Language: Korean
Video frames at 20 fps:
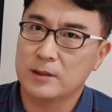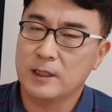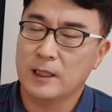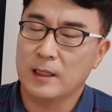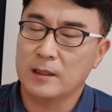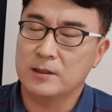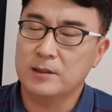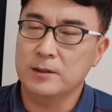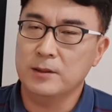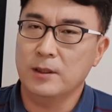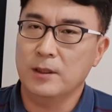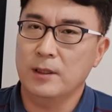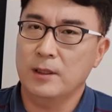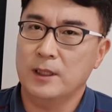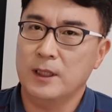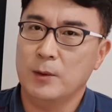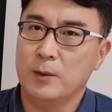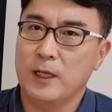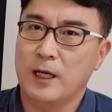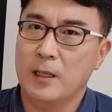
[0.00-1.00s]
자, 끊어
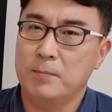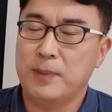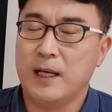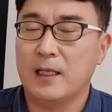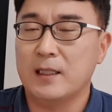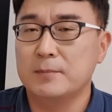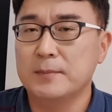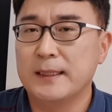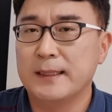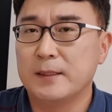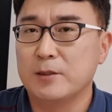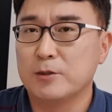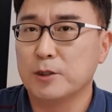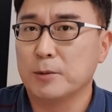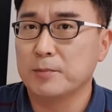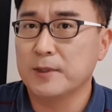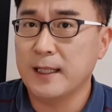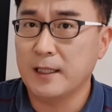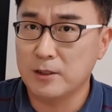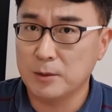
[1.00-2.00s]
읽기와 발음을
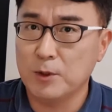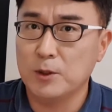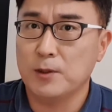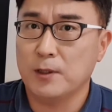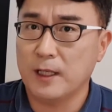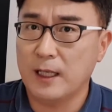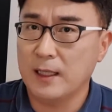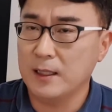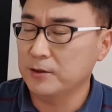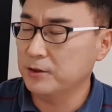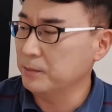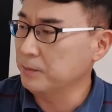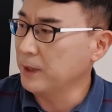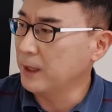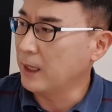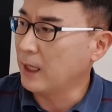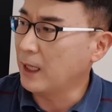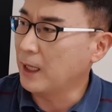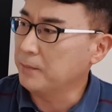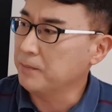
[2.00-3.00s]
좀 따져보도록
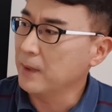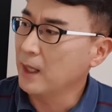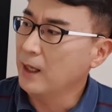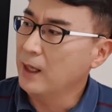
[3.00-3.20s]
하겠습니다.